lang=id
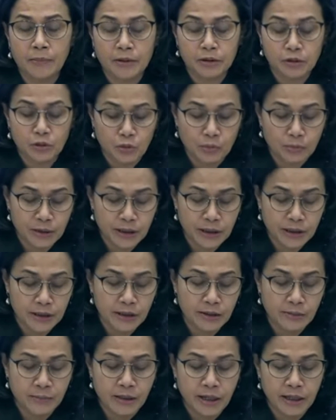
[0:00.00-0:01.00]
Mas Tommy
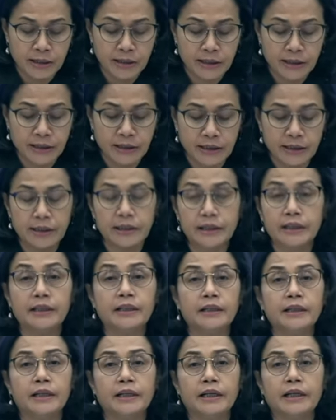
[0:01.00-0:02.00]
dalam hal
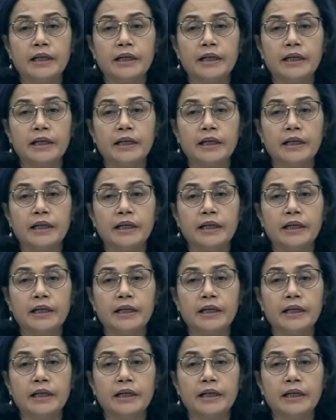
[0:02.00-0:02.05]
ini,